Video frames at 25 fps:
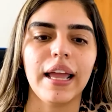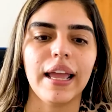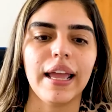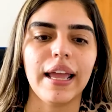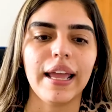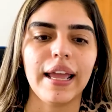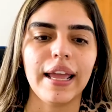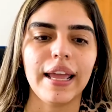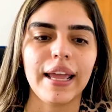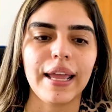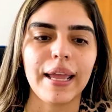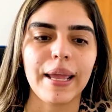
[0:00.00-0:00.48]

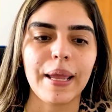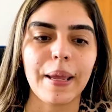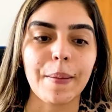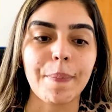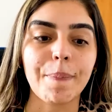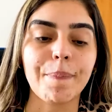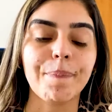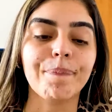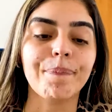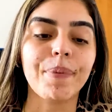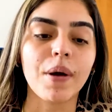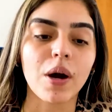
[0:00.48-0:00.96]

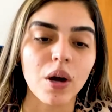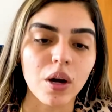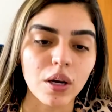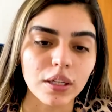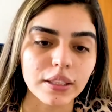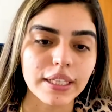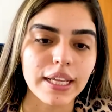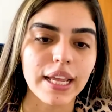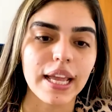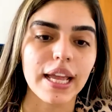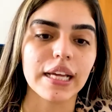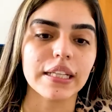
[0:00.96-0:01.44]
É,
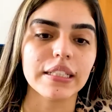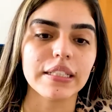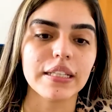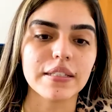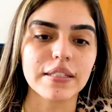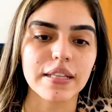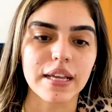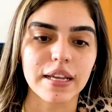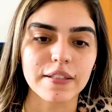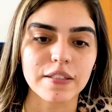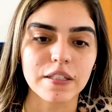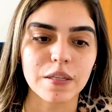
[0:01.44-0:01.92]
pode
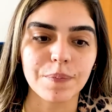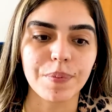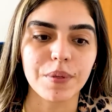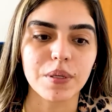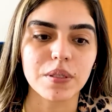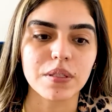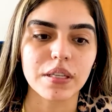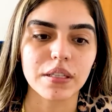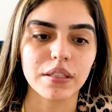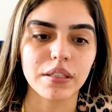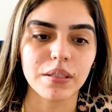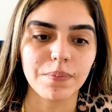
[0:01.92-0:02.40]
realizar esse
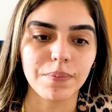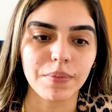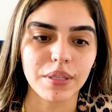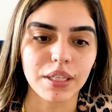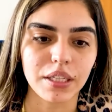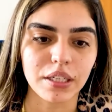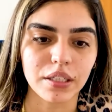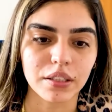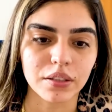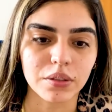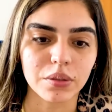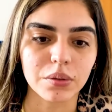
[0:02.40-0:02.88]

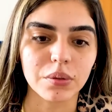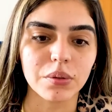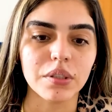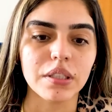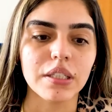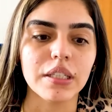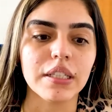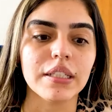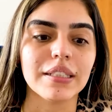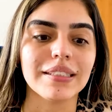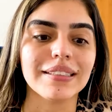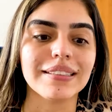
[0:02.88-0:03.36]
procedimento
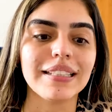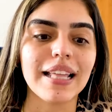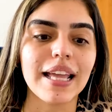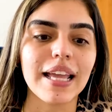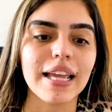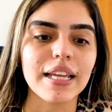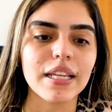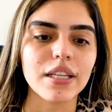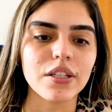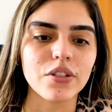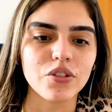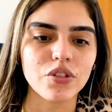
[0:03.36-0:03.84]

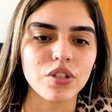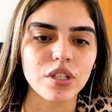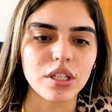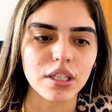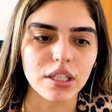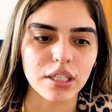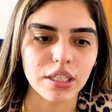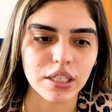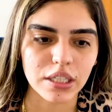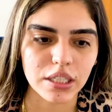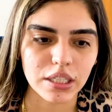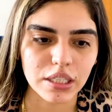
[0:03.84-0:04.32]
desde
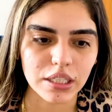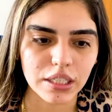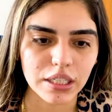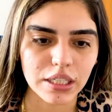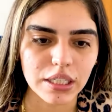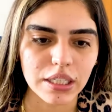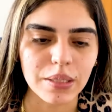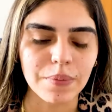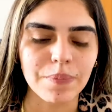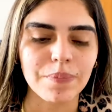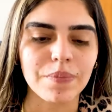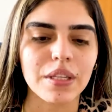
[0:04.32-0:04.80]

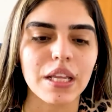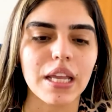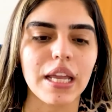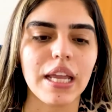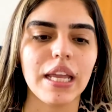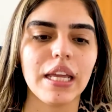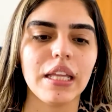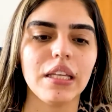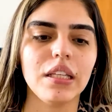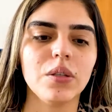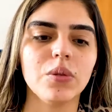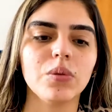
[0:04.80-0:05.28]
que
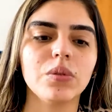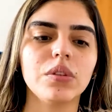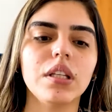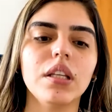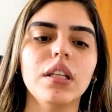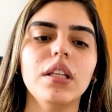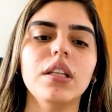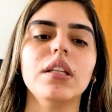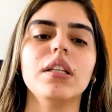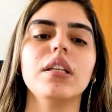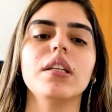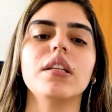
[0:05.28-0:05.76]
ele
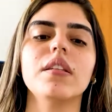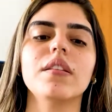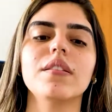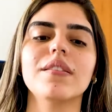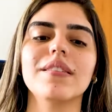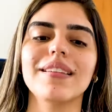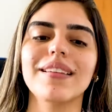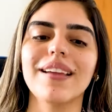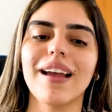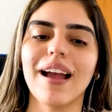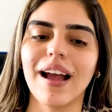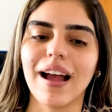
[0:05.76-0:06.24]

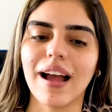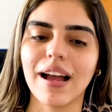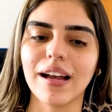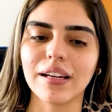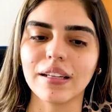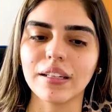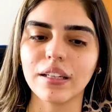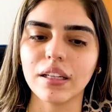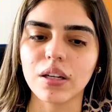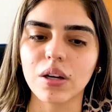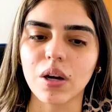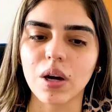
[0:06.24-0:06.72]
utilize a
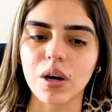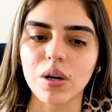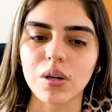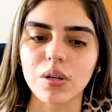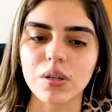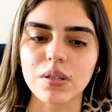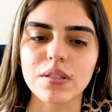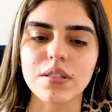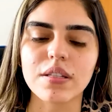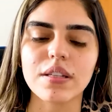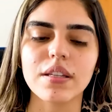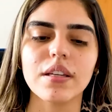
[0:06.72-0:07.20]

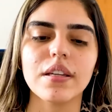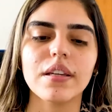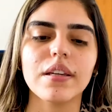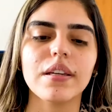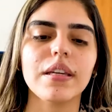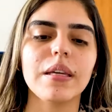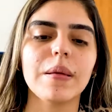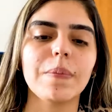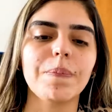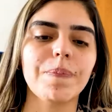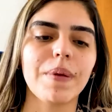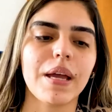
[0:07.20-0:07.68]
glicose
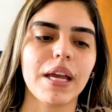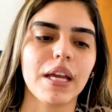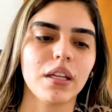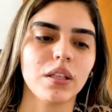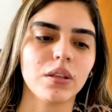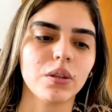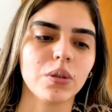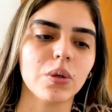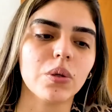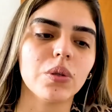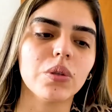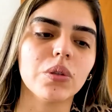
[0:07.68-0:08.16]

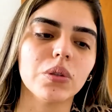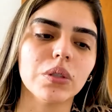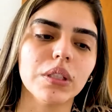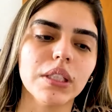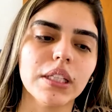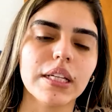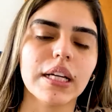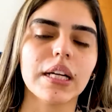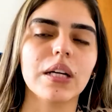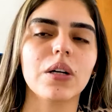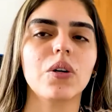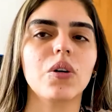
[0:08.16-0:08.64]

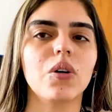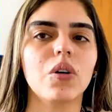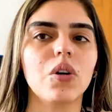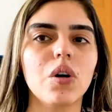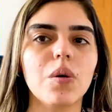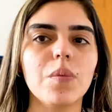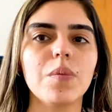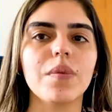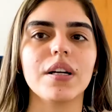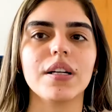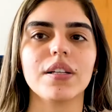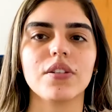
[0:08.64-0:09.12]
hipertônica
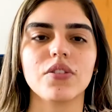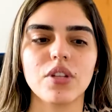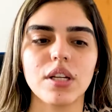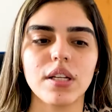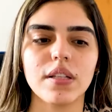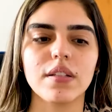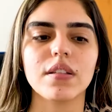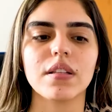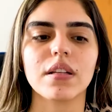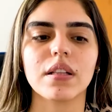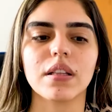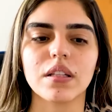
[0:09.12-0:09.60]
como
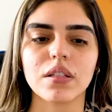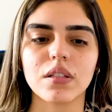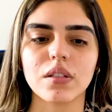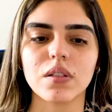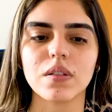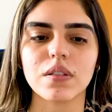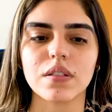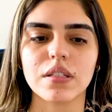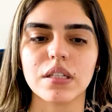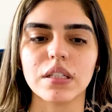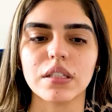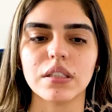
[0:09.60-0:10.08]
agente
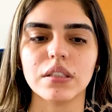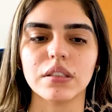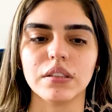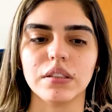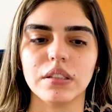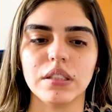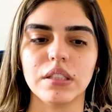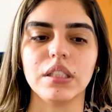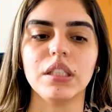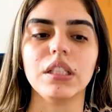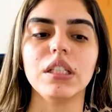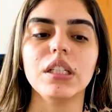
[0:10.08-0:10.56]

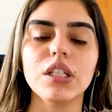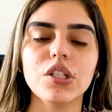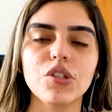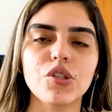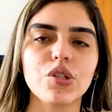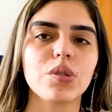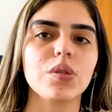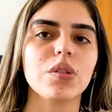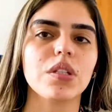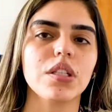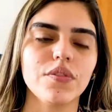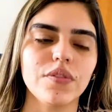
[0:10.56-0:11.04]
esclerosante,
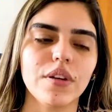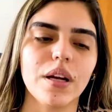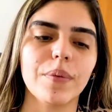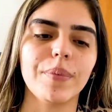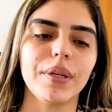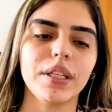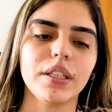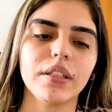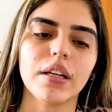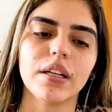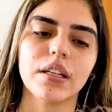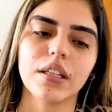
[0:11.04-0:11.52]

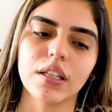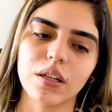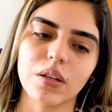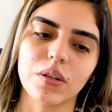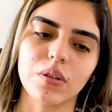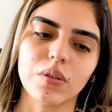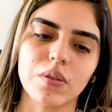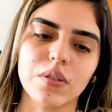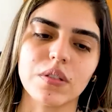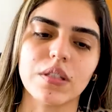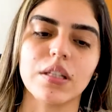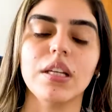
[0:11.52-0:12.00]
exclusivamente a
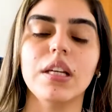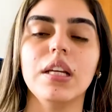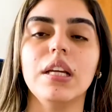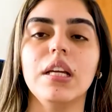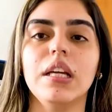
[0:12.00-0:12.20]
glicose.